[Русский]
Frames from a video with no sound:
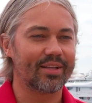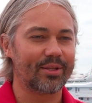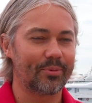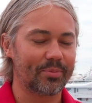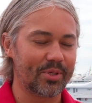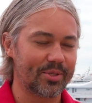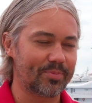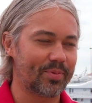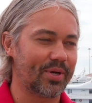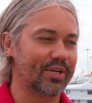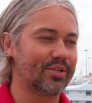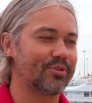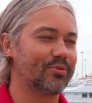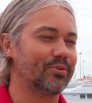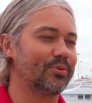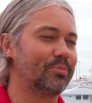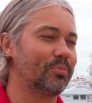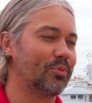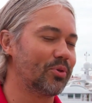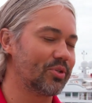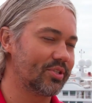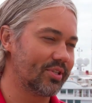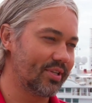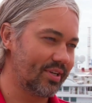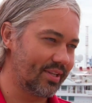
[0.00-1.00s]
Когда мне спрашивают,
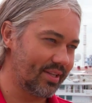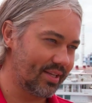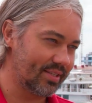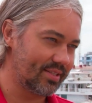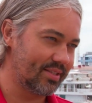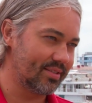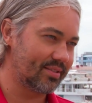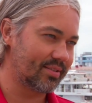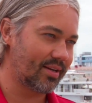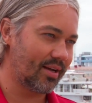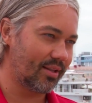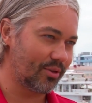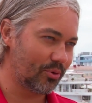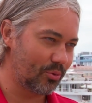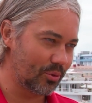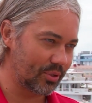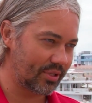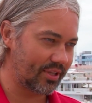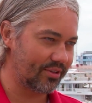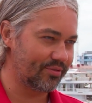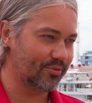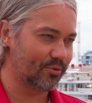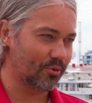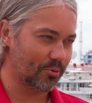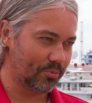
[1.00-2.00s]
можно ли носить
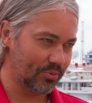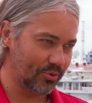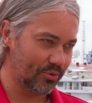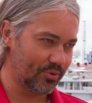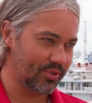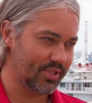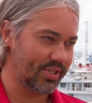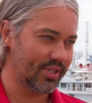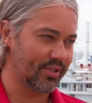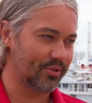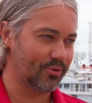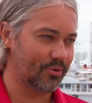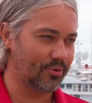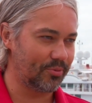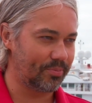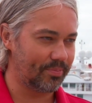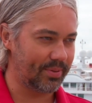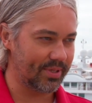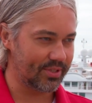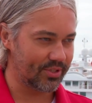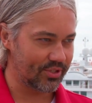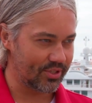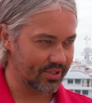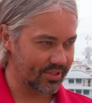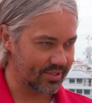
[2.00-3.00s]
колготки в крупную сетку, подвеску
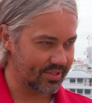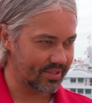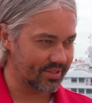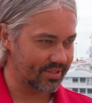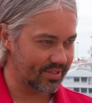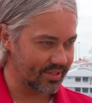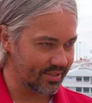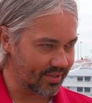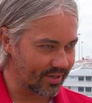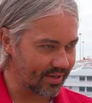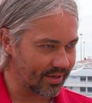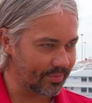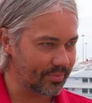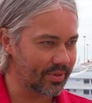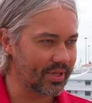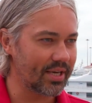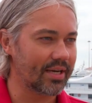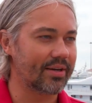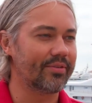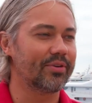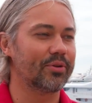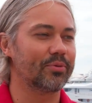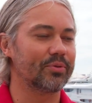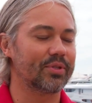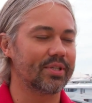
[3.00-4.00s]
под джинсы с дырками. Я
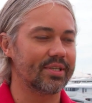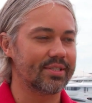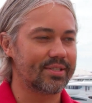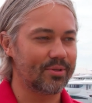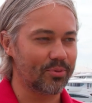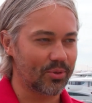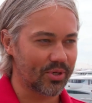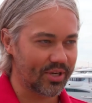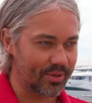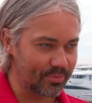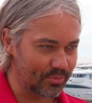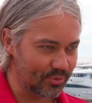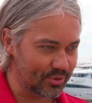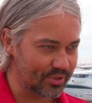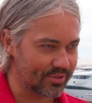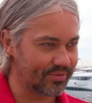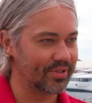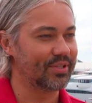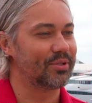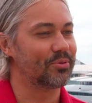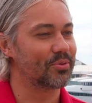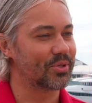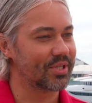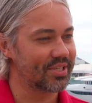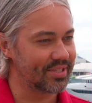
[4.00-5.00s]
говорю, вот если Ольга Бузова
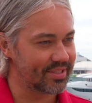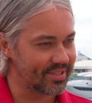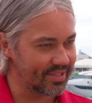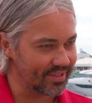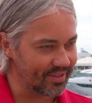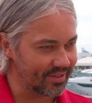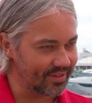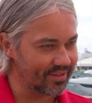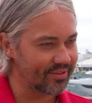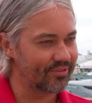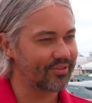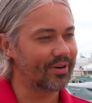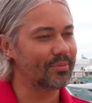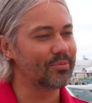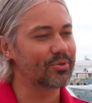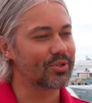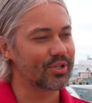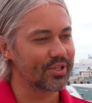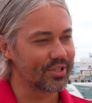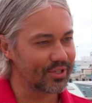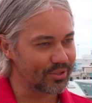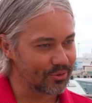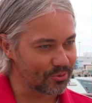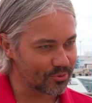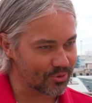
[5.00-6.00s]
это уже сделала, вам
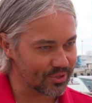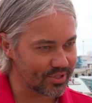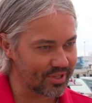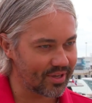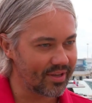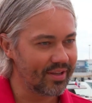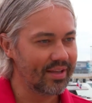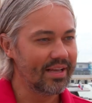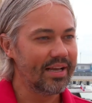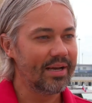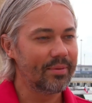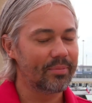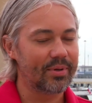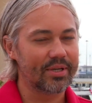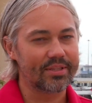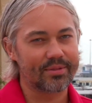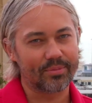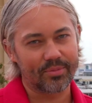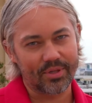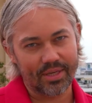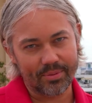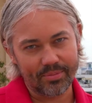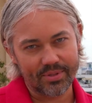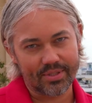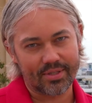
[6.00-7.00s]
уже не нужно.
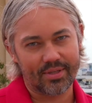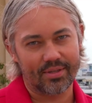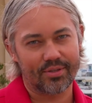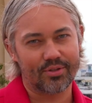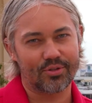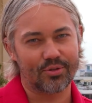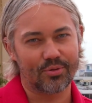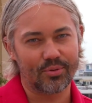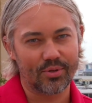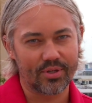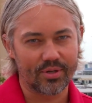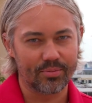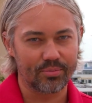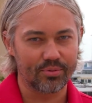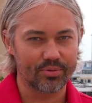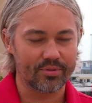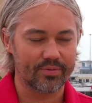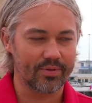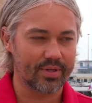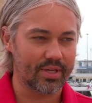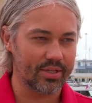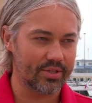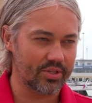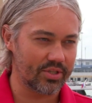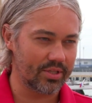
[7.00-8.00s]
Поэтому я бы сказал, что Ольга
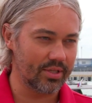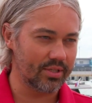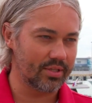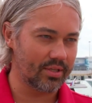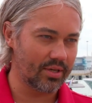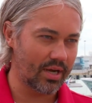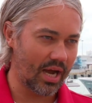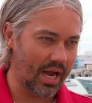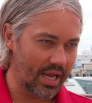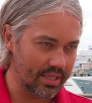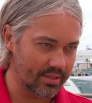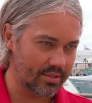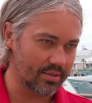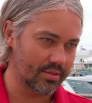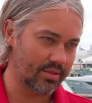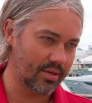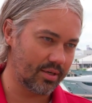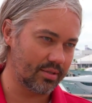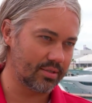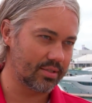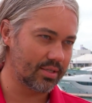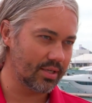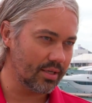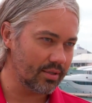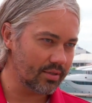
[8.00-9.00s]
Бузова, конечно, это
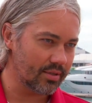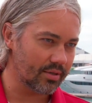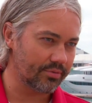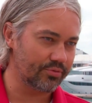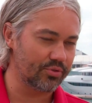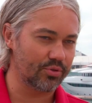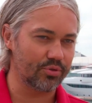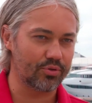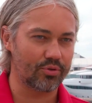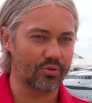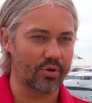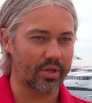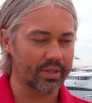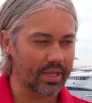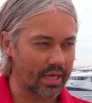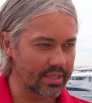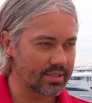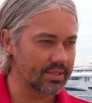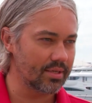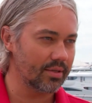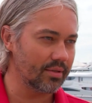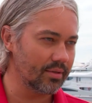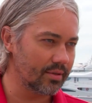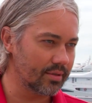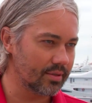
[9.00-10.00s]
антитрендсеттер. Все, что она
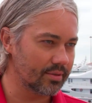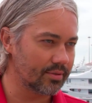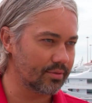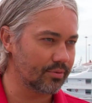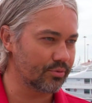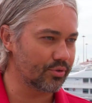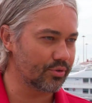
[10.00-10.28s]
делает,